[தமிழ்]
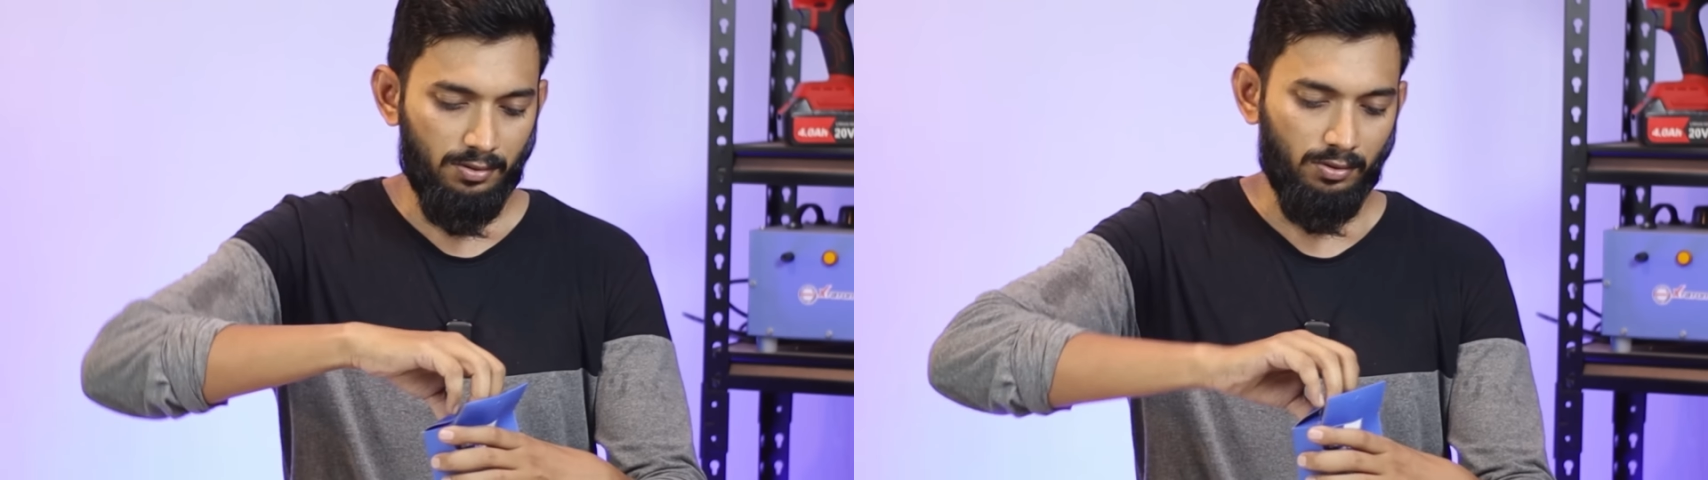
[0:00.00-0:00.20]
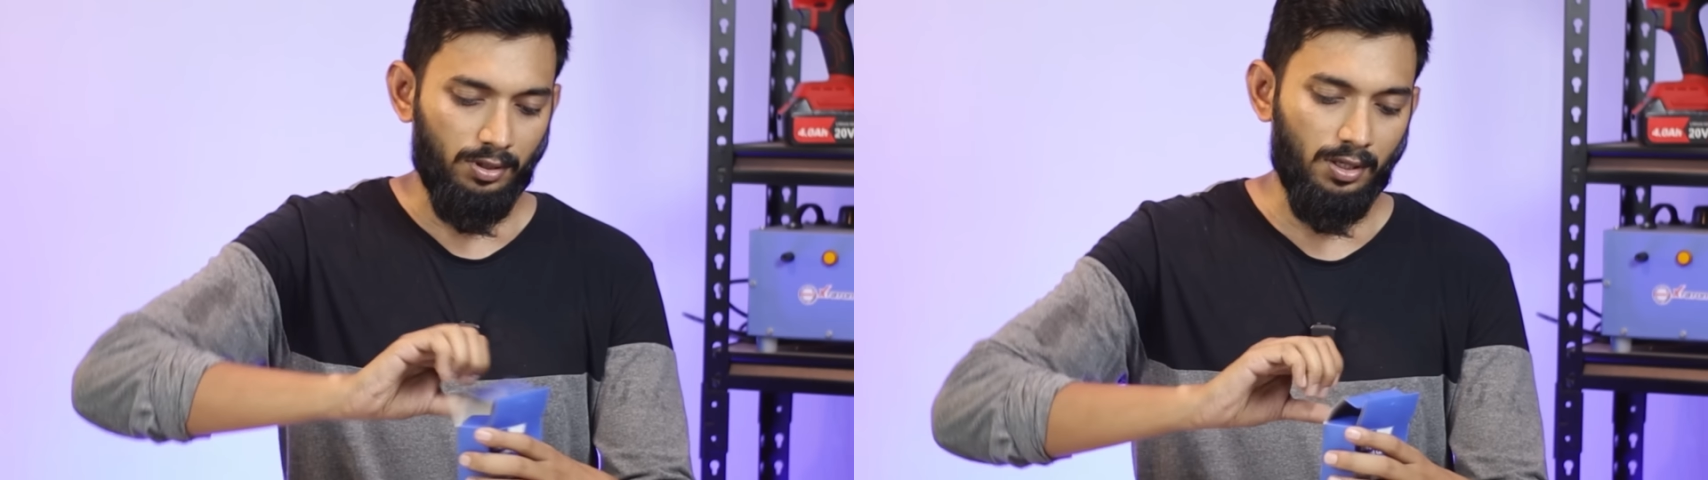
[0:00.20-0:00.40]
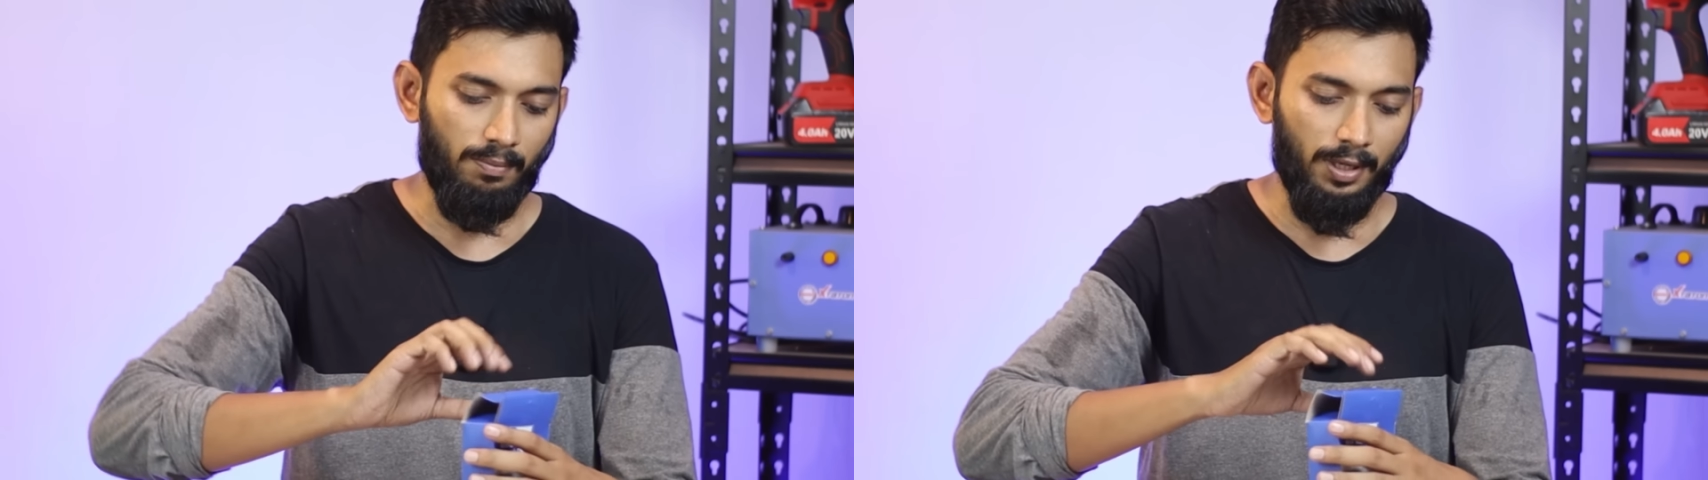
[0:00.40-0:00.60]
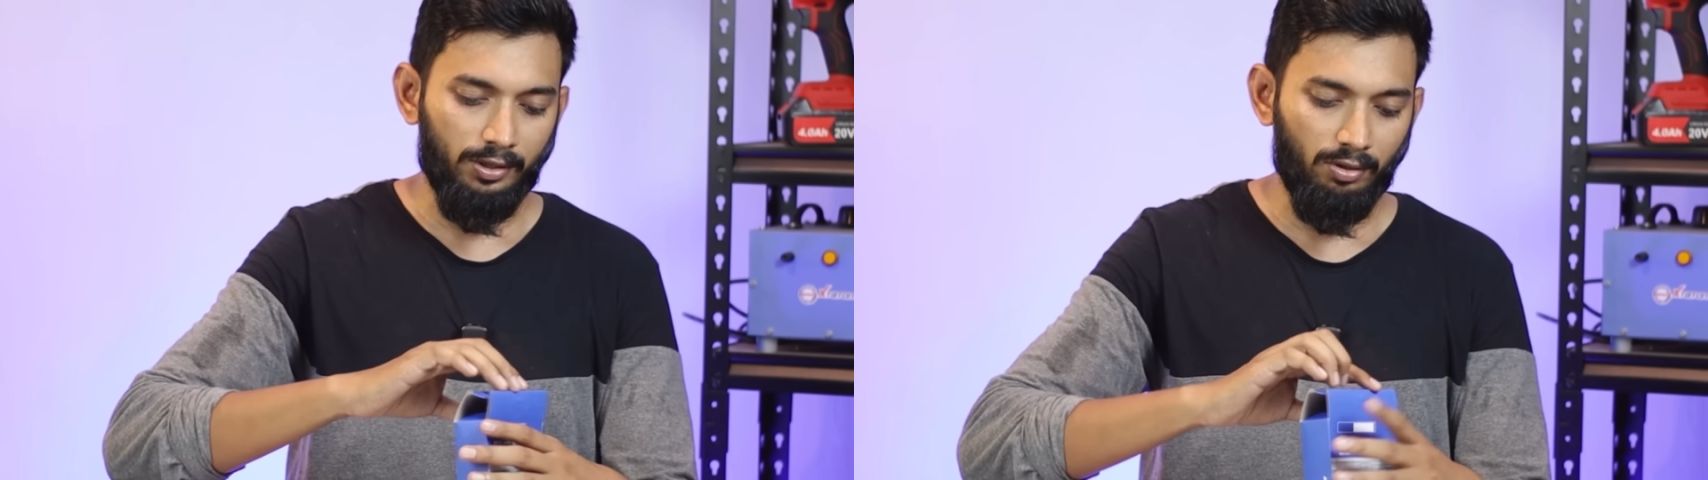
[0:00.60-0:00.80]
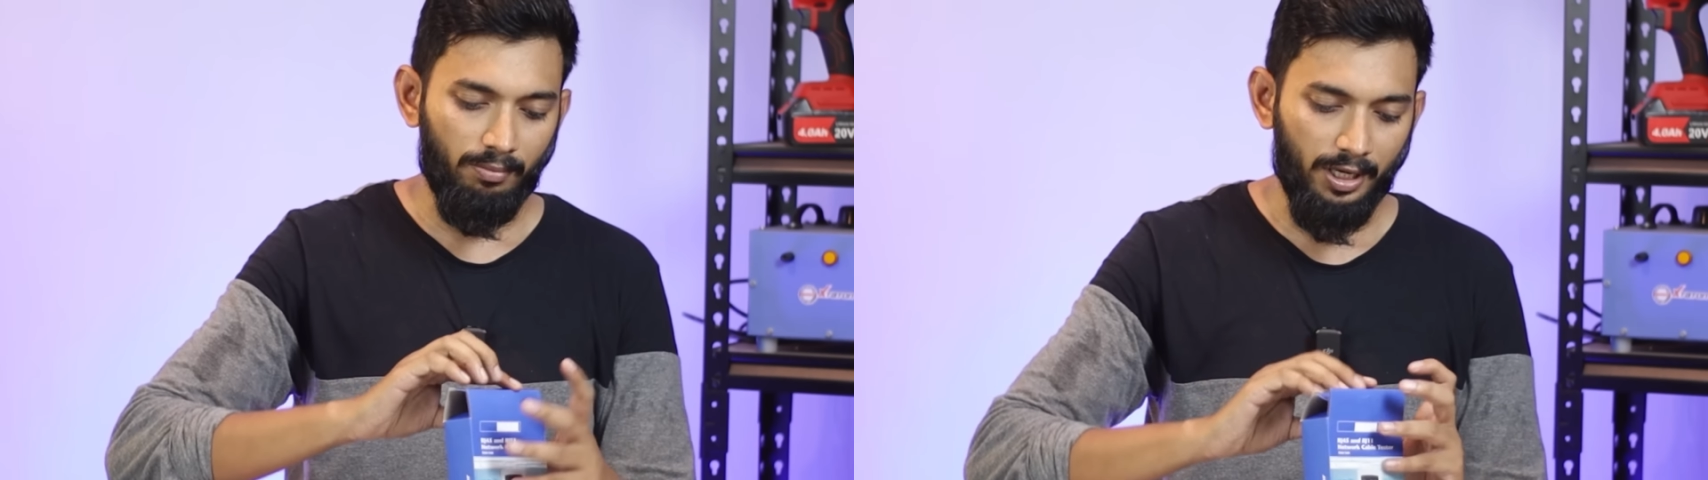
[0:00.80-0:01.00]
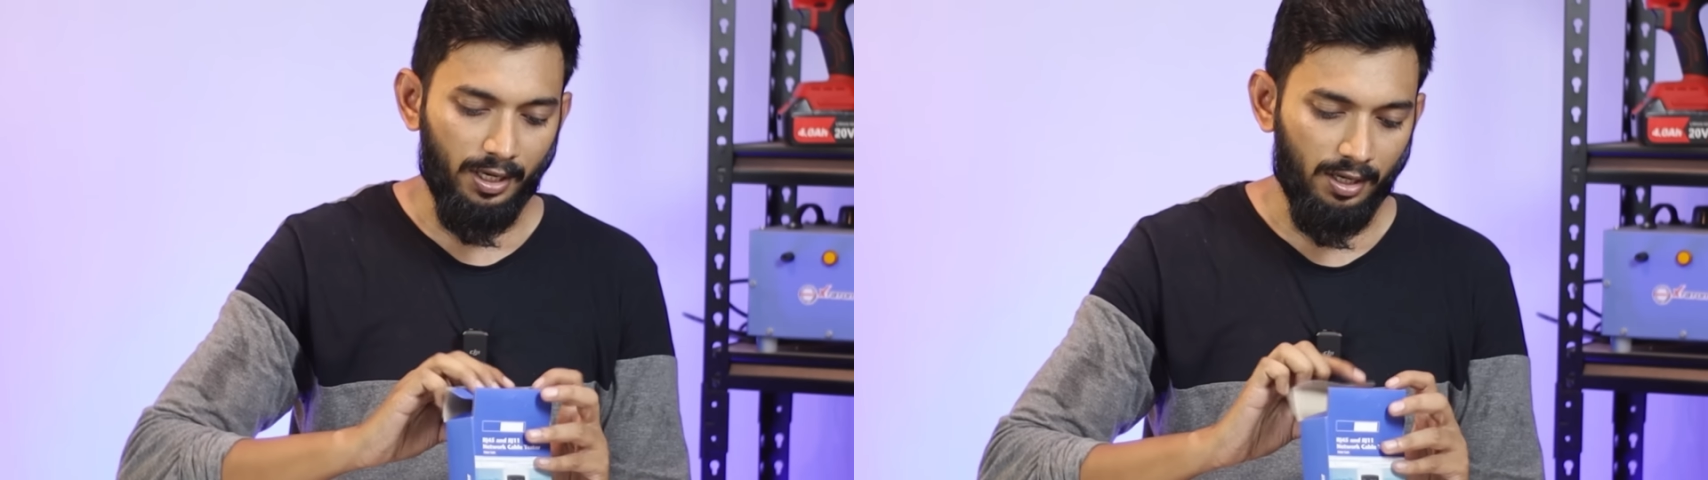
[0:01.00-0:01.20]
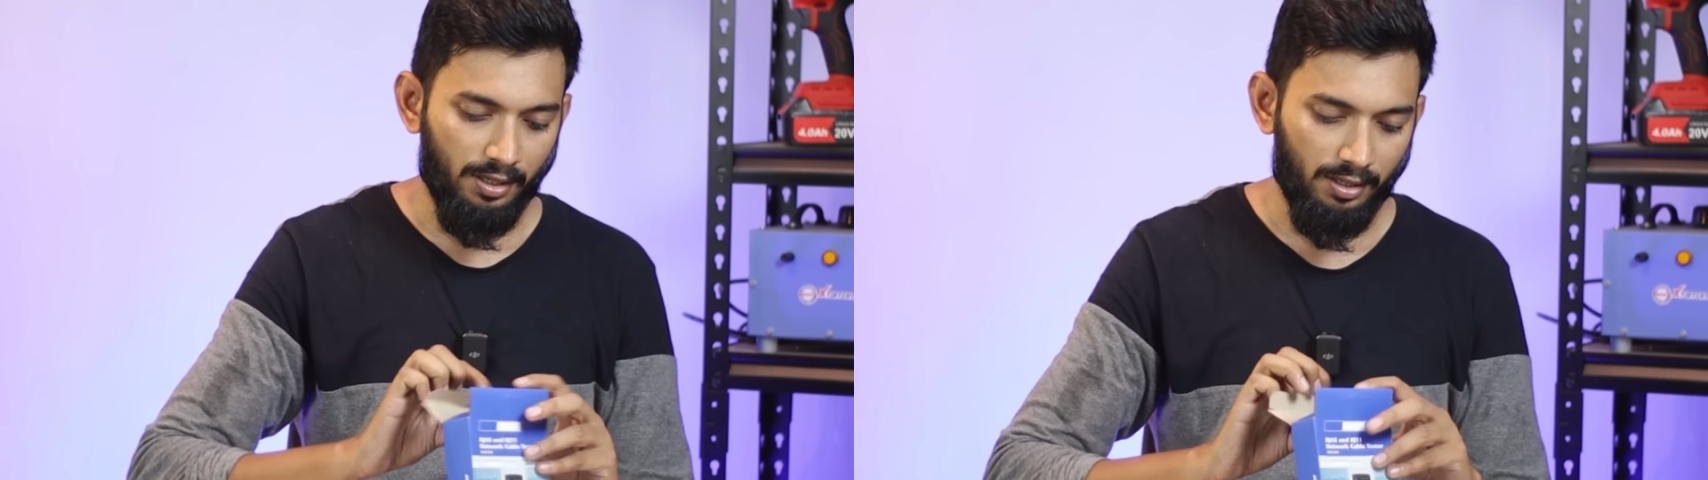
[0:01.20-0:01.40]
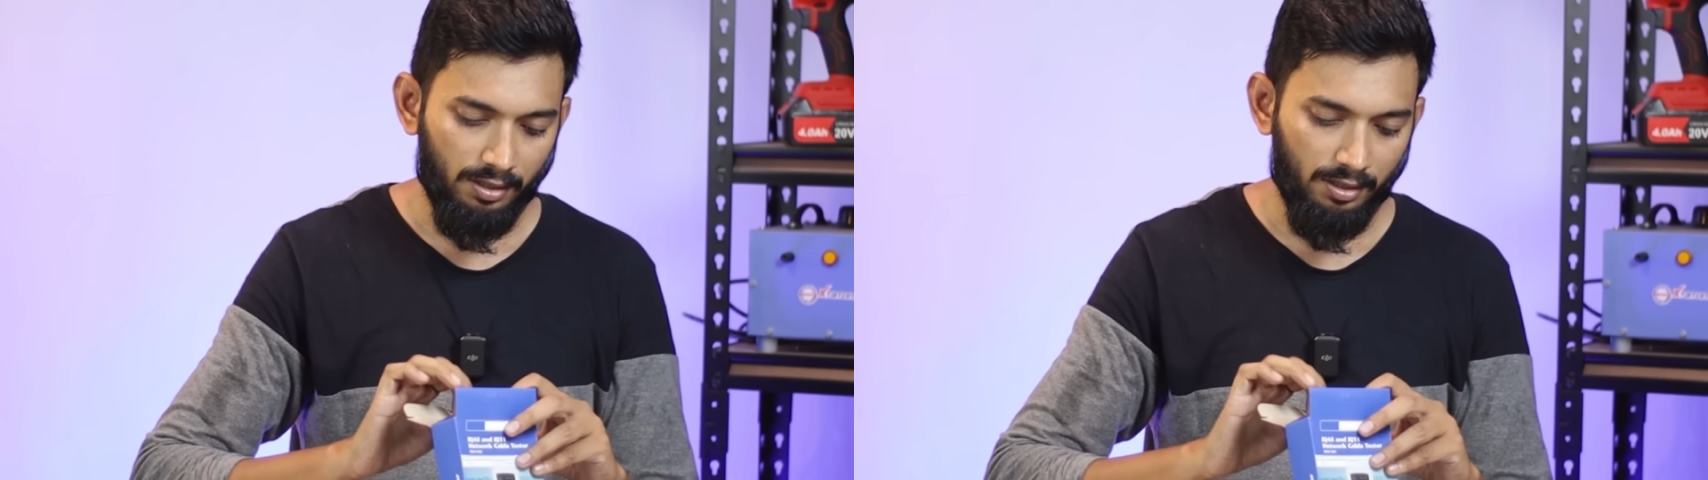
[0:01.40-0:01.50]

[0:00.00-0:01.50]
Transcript: ஸோ இதில் பார்த்தோம் அப்படின்னா